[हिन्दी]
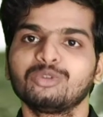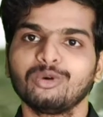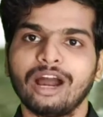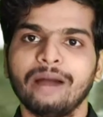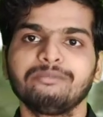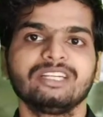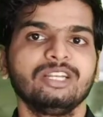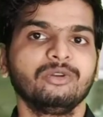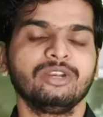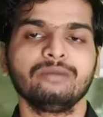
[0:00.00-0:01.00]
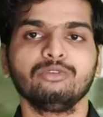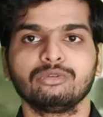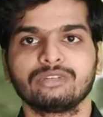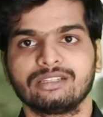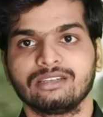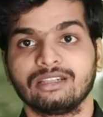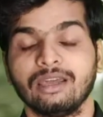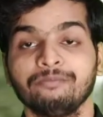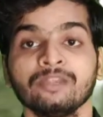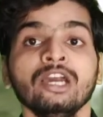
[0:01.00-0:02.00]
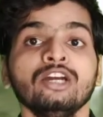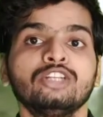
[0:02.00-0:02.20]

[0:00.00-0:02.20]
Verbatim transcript: तो आप चिलीडोनियम यूज़ कर सकते हैं